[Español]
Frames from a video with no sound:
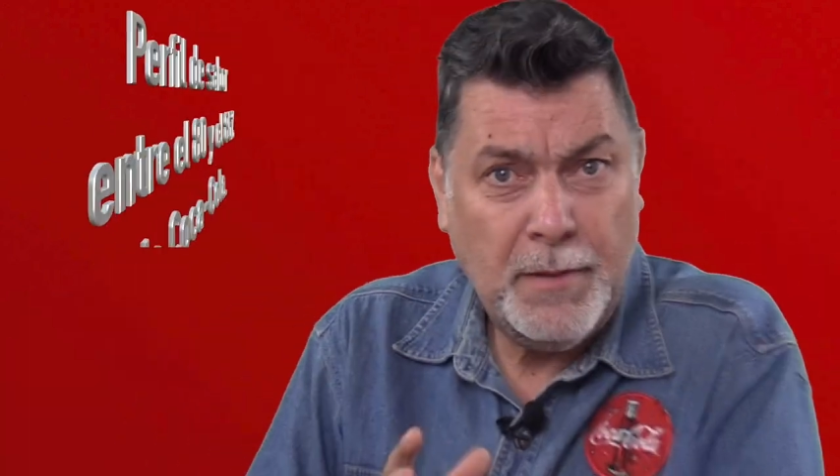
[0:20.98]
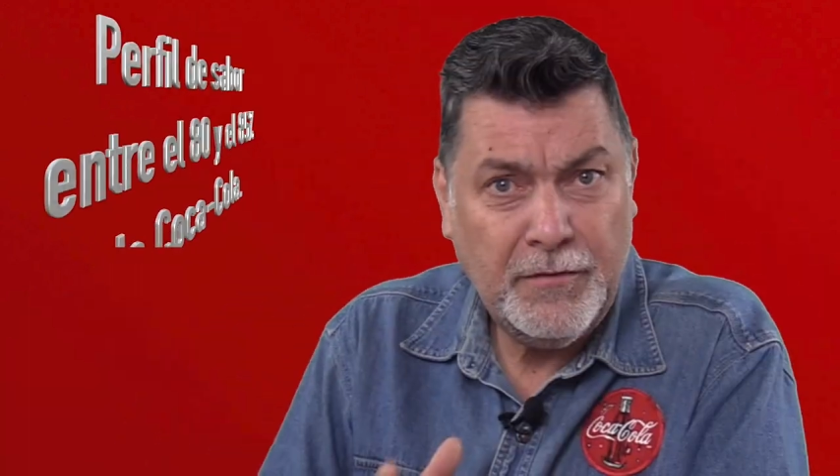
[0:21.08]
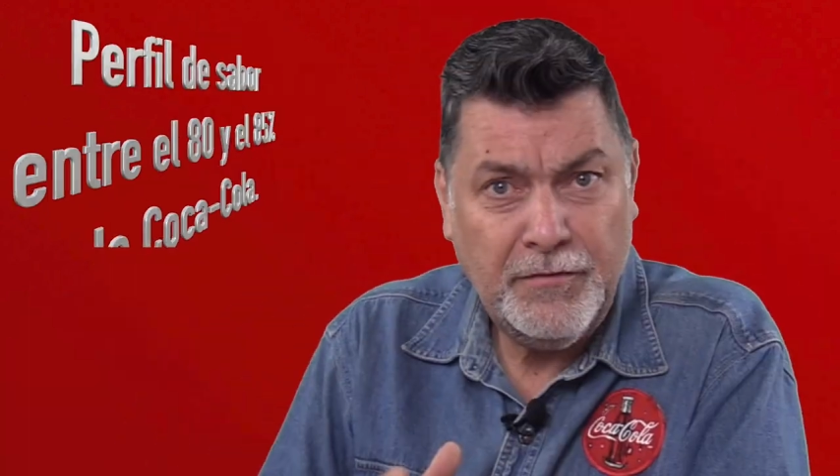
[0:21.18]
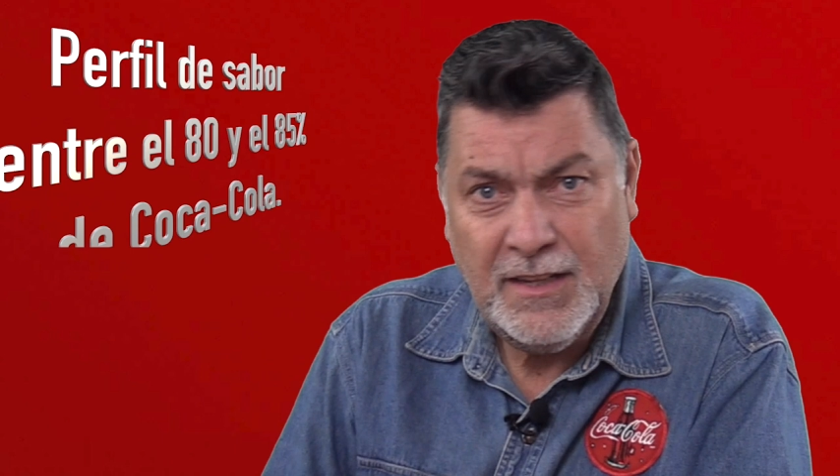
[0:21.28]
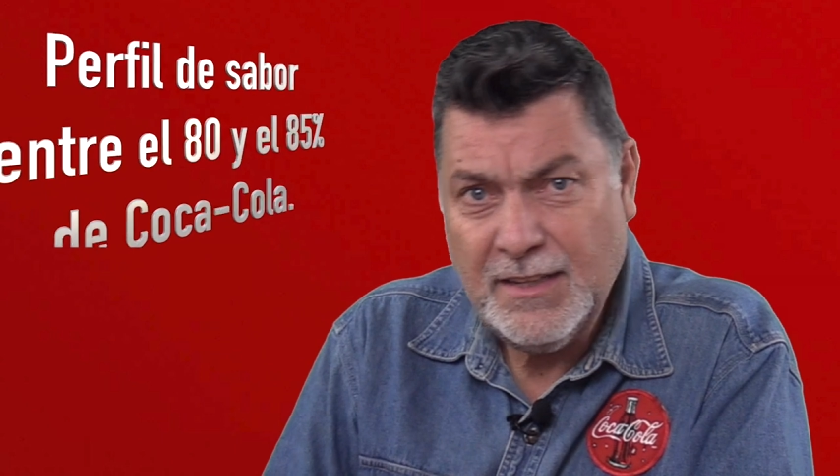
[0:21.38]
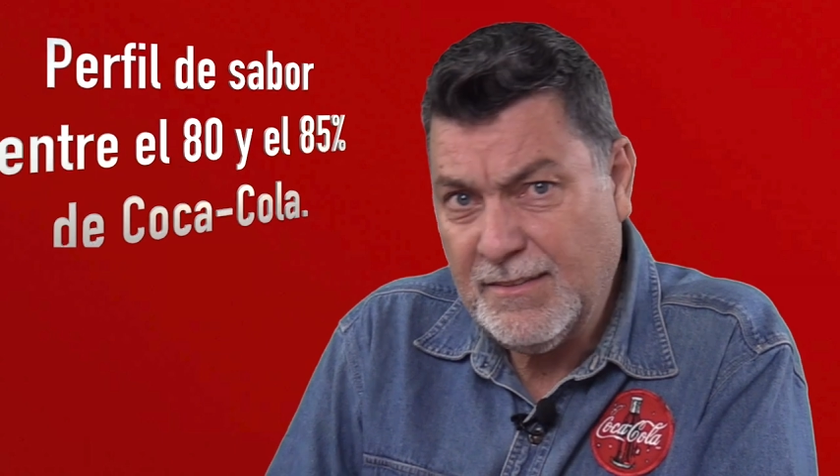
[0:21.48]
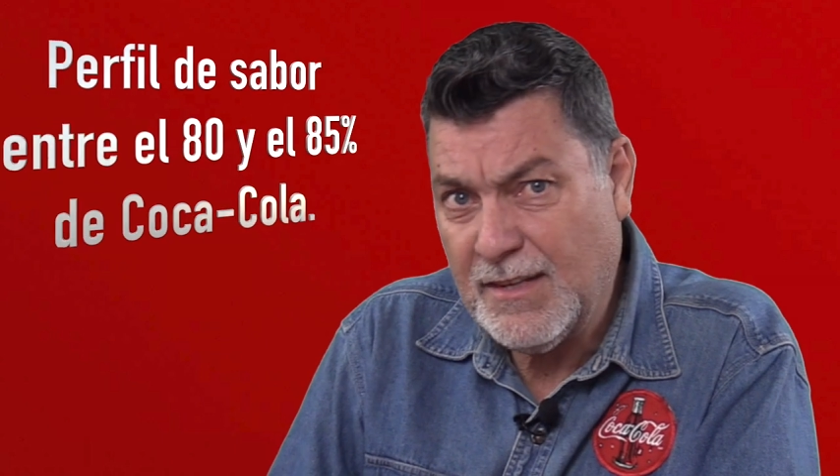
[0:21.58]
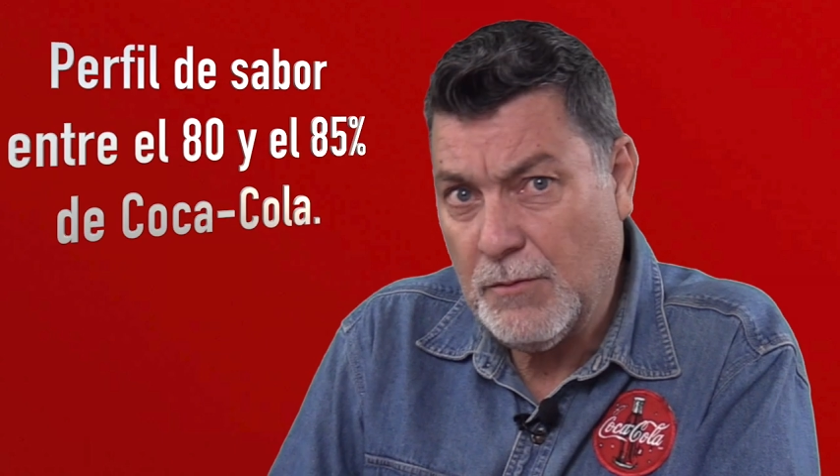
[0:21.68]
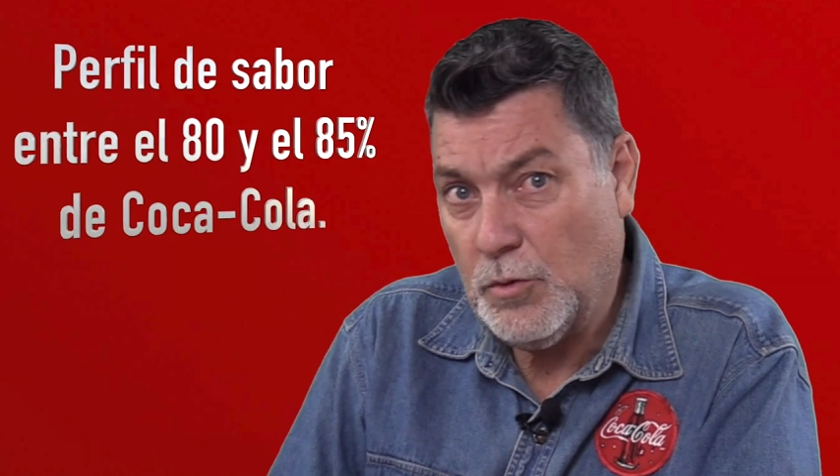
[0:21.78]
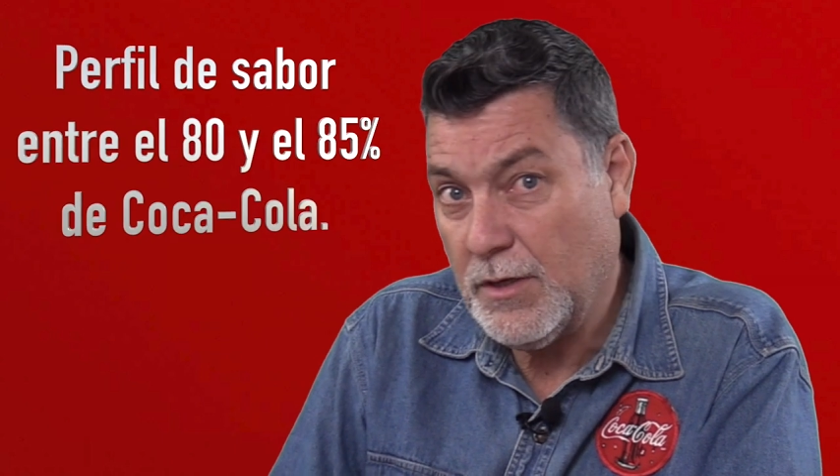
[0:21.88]
perfil de
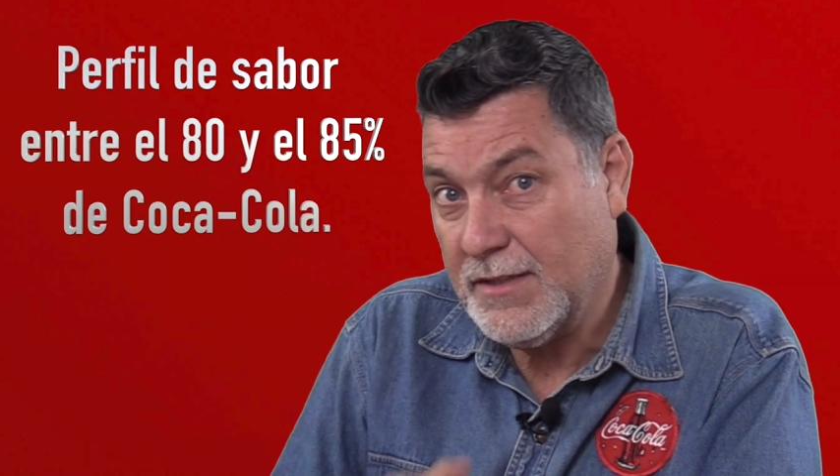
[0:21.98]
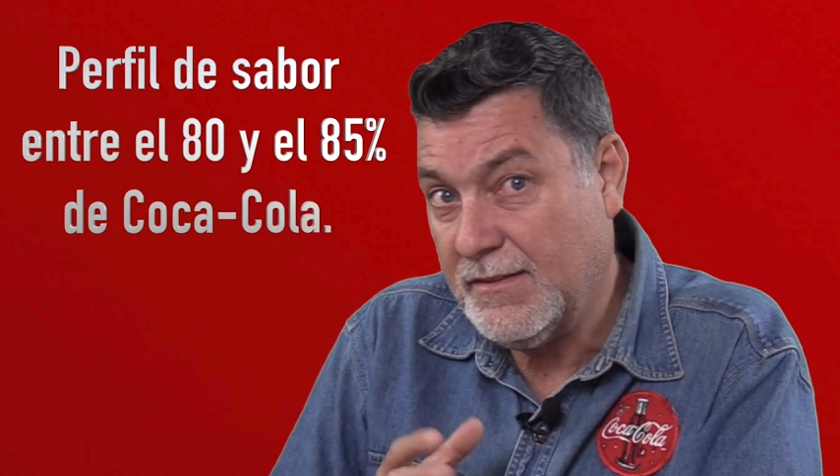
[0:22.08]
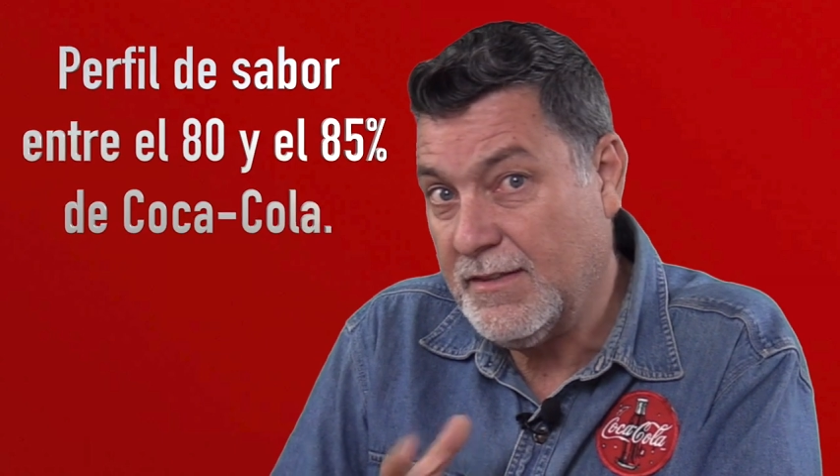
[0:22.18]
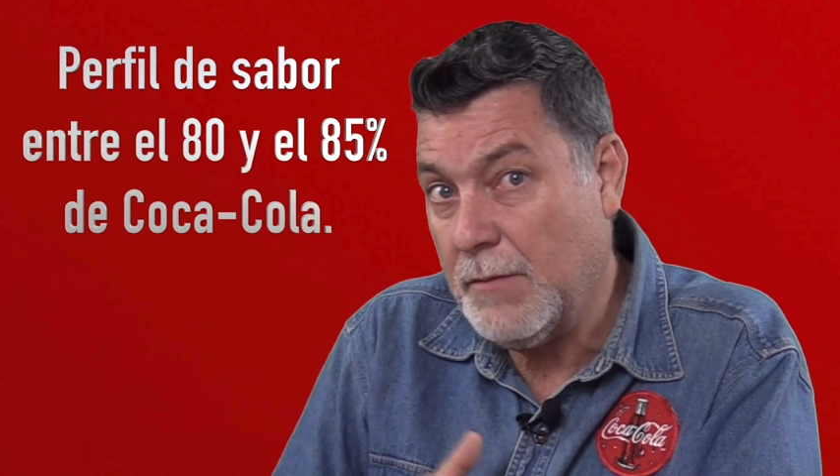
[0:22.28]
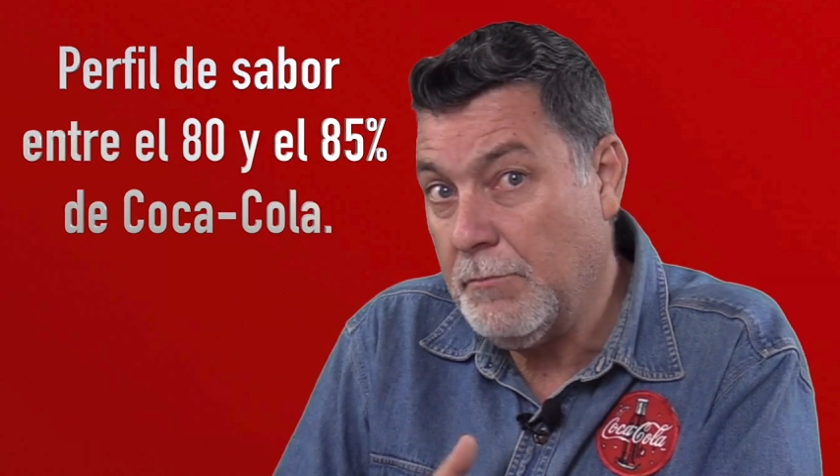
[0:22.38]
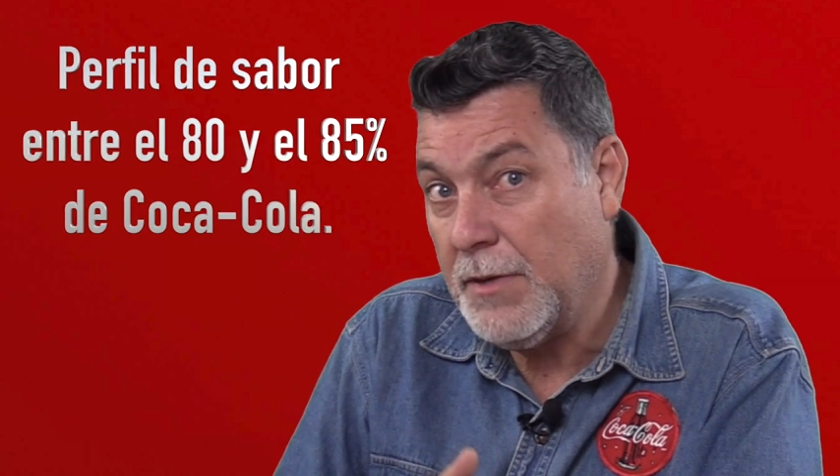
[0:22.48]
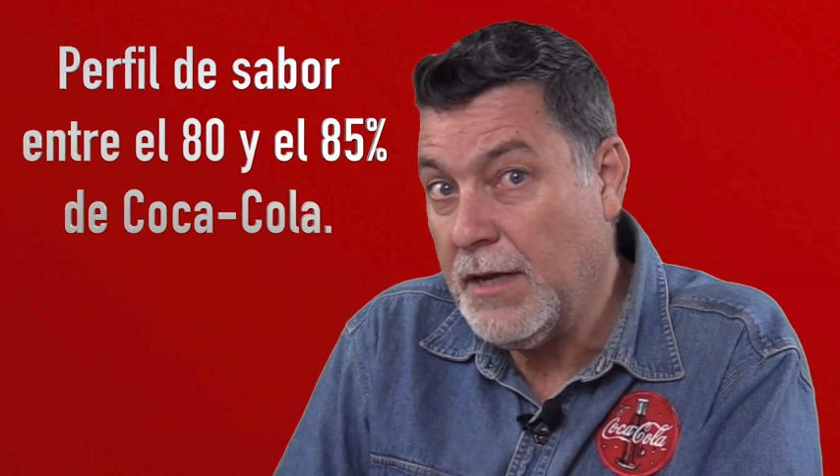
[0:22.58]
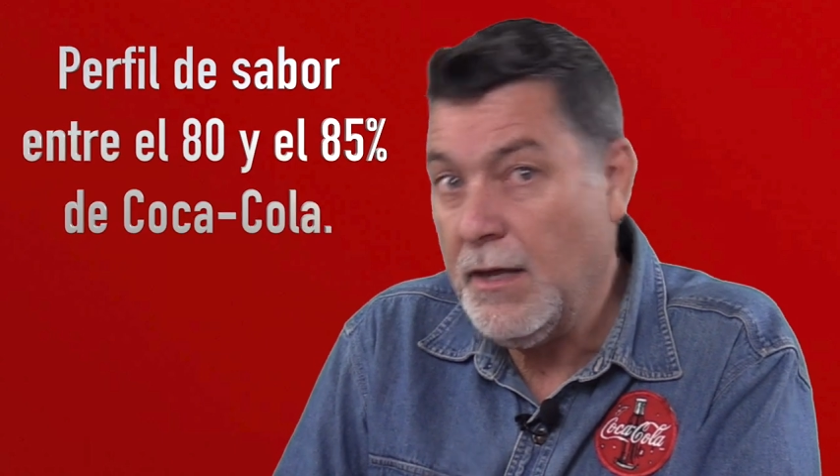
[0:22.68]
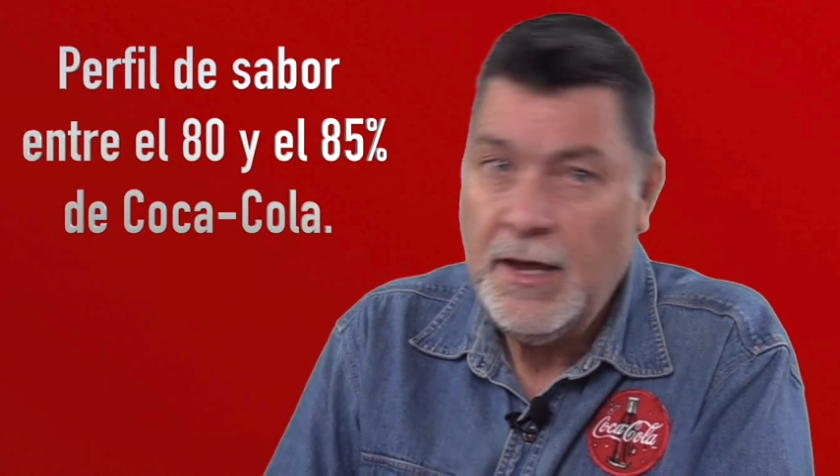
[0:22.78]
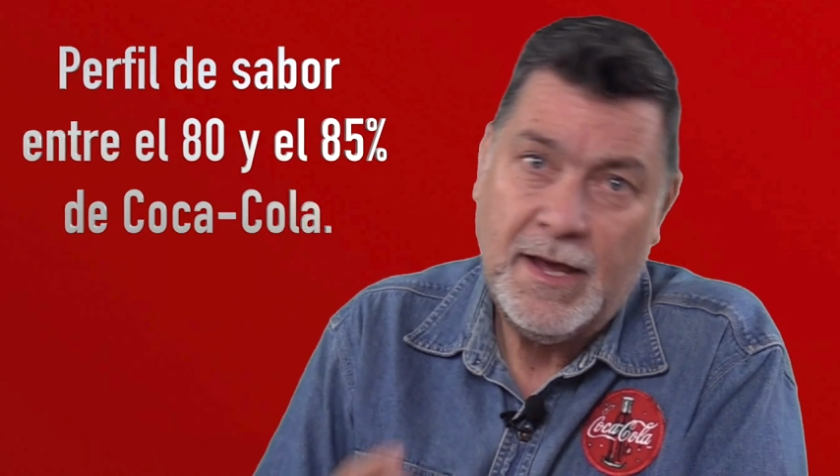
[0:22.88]
sabor es siempre